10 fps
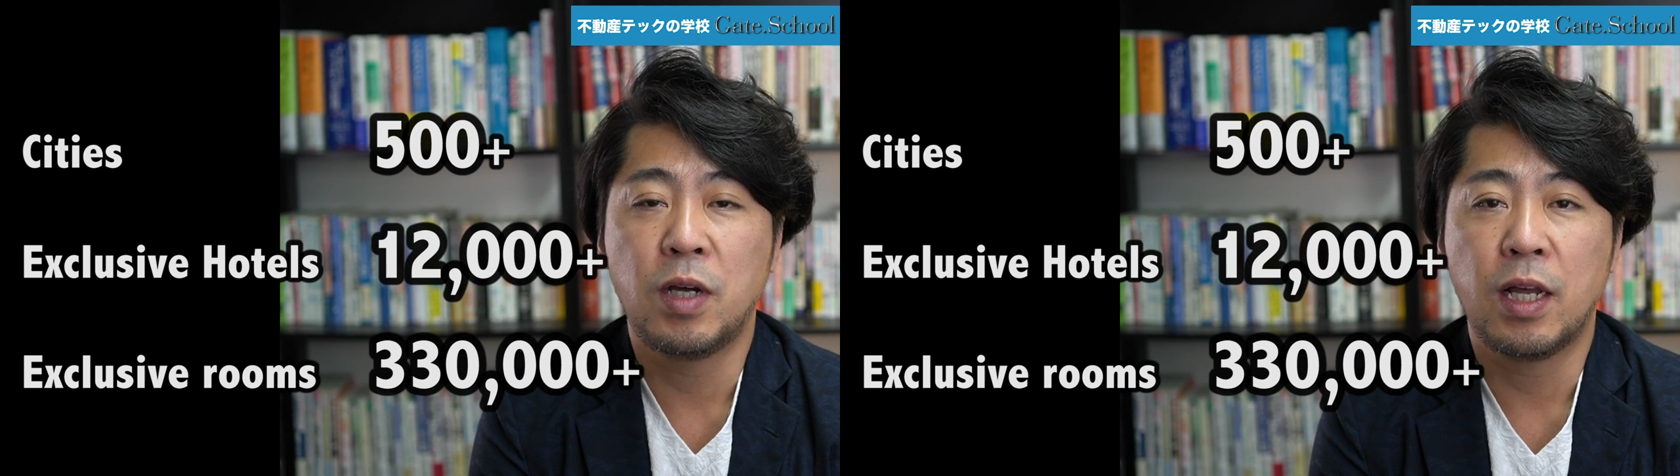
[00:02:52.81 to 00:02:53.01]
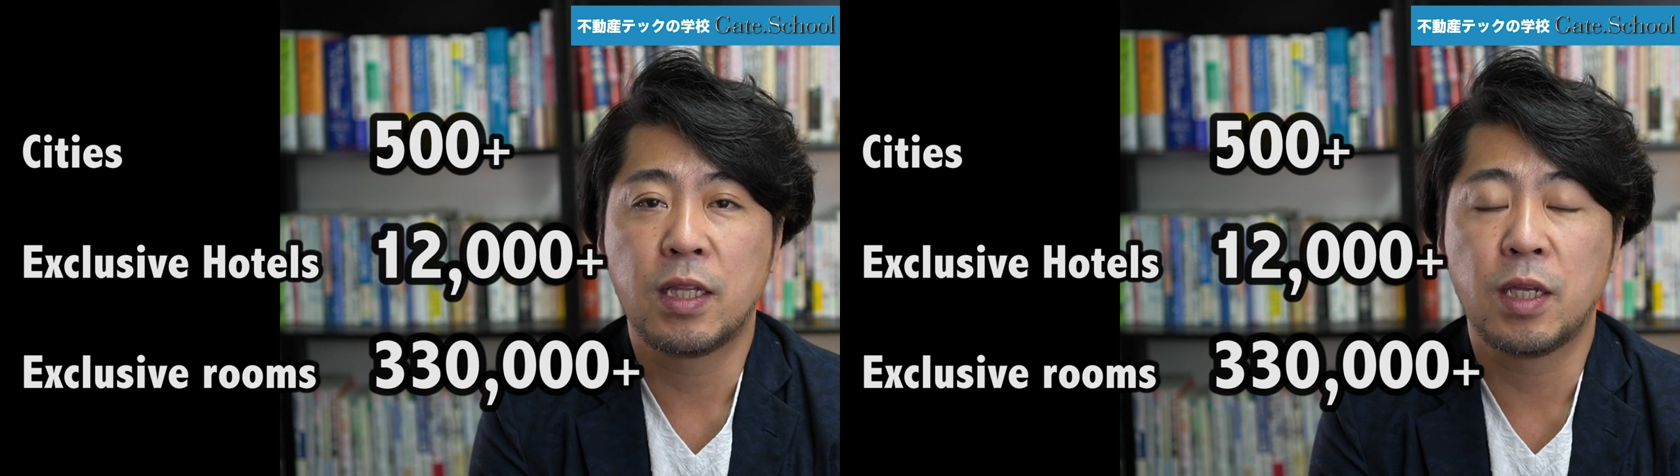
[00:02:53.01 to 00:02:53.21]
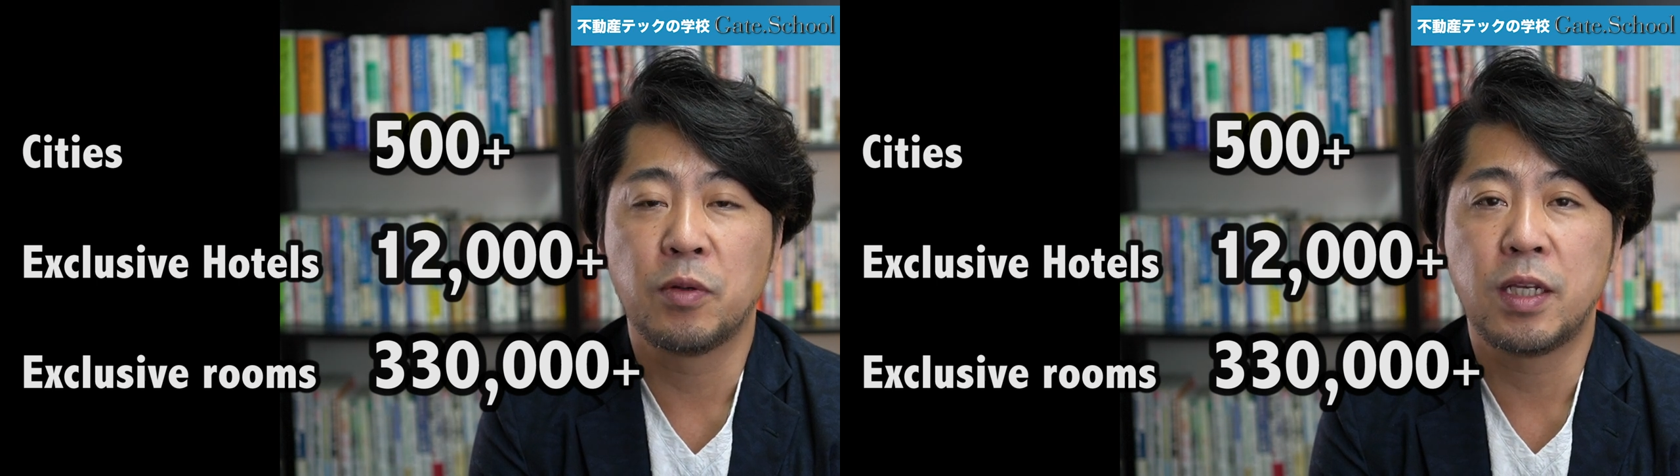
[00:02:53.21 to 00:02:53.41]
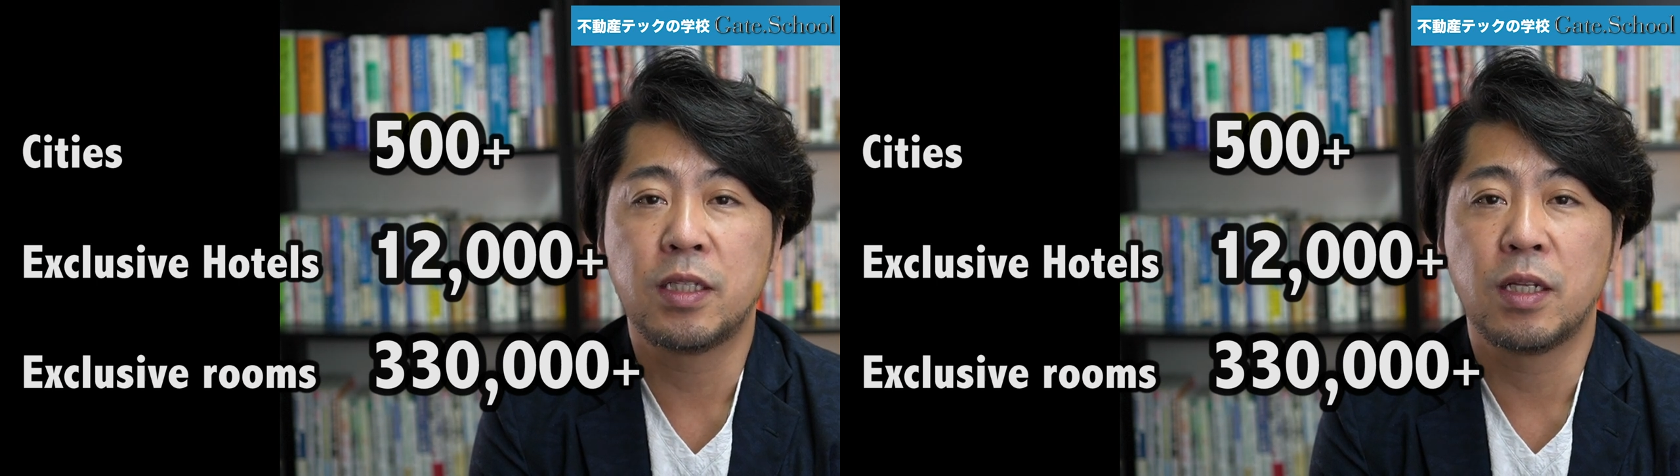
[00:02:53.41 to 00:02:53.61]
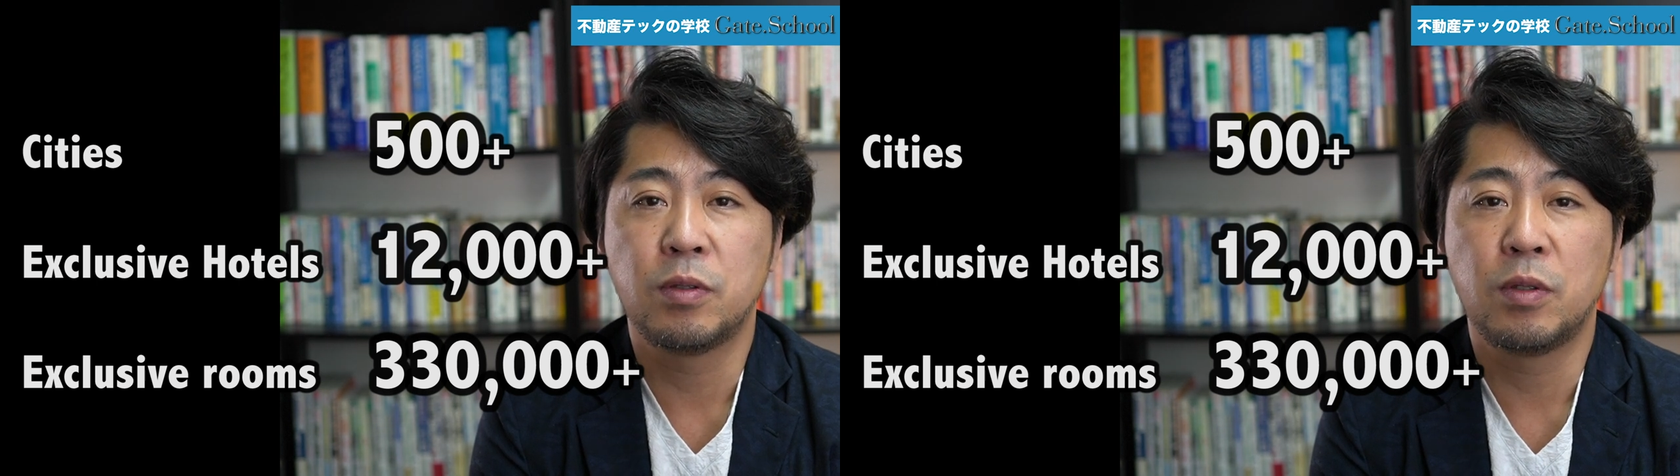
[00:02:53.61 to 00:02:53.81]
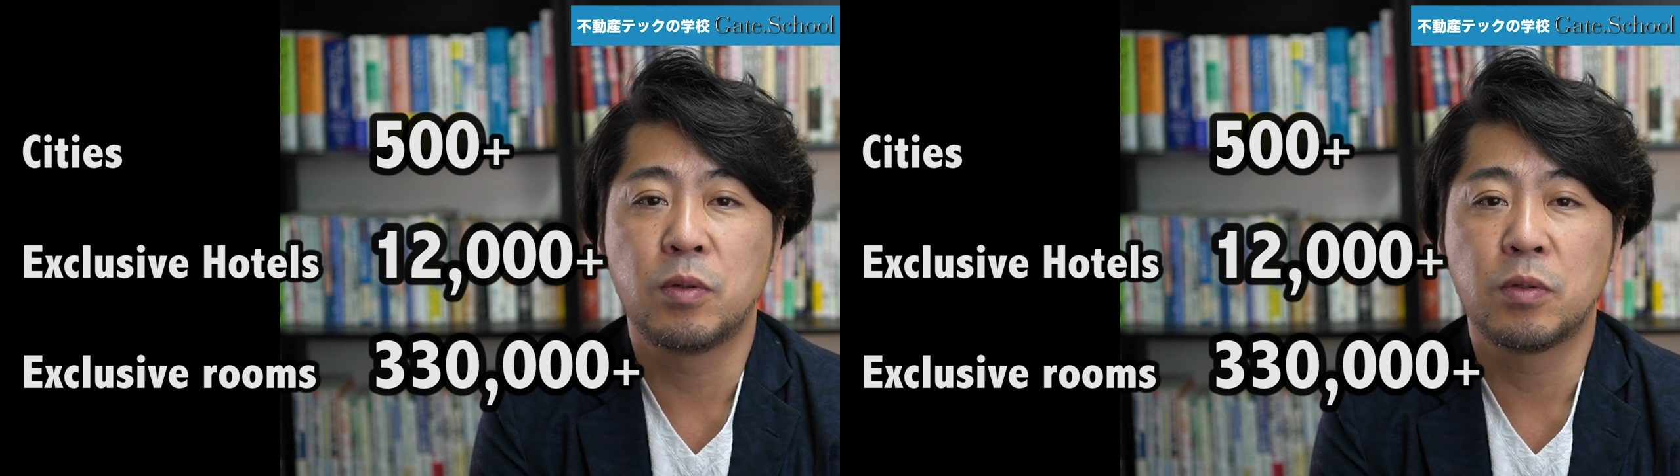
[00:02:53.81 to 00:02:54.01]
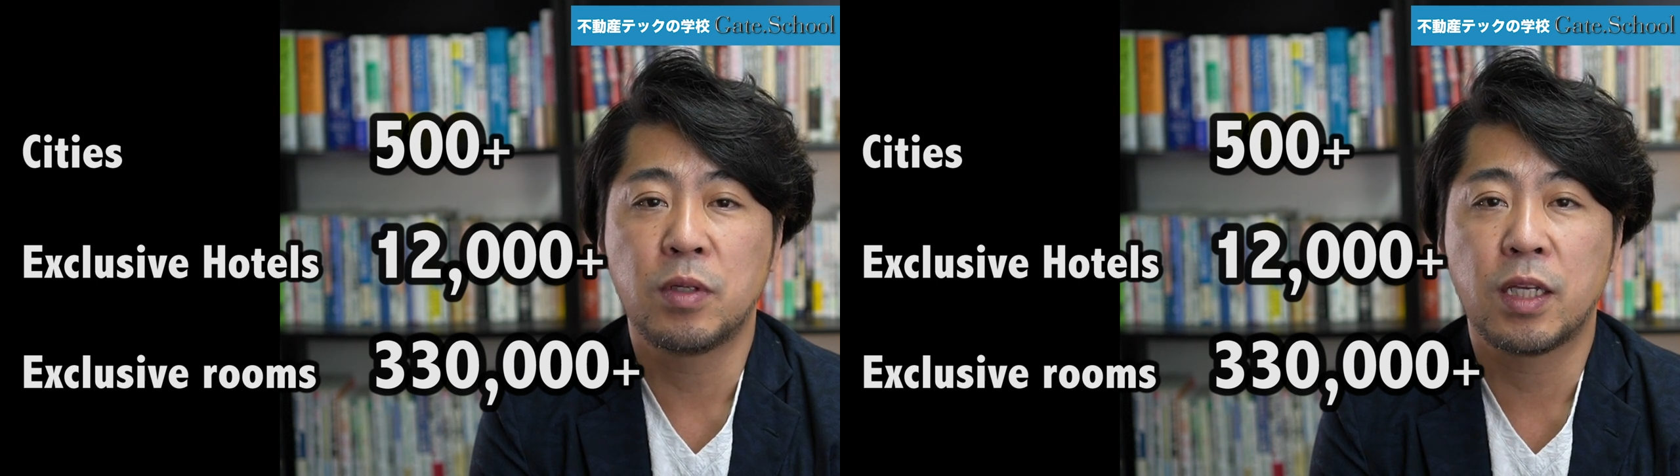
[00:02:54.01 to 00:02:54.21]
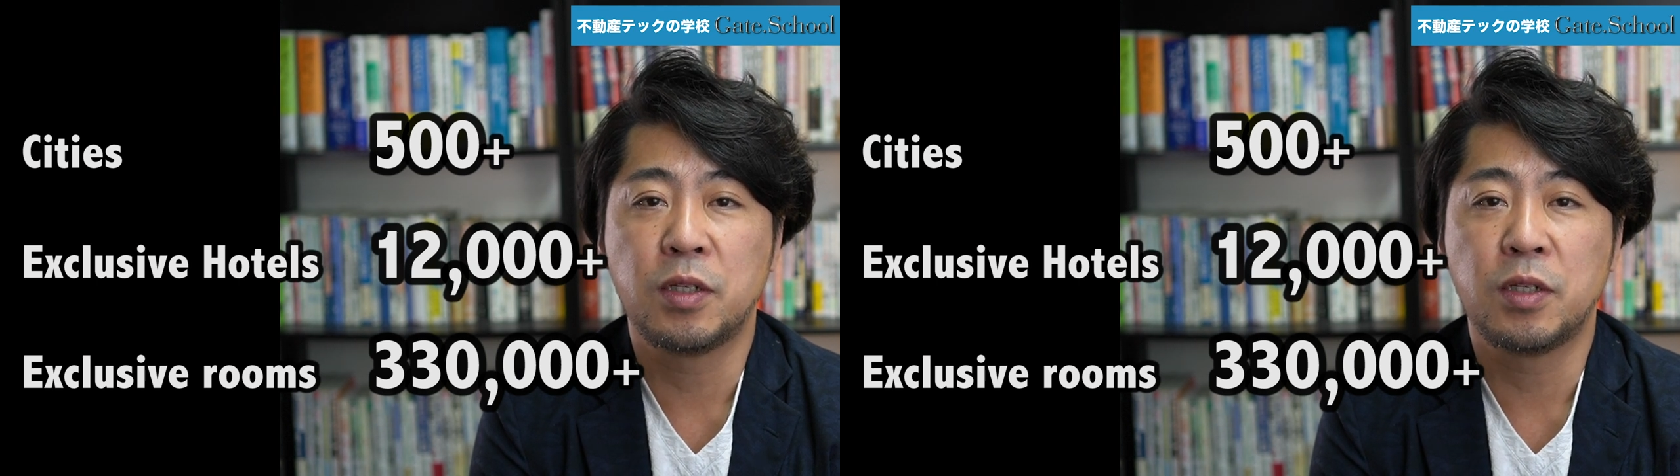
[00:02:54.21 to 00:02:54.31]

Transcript: が提供できてるっていうことで、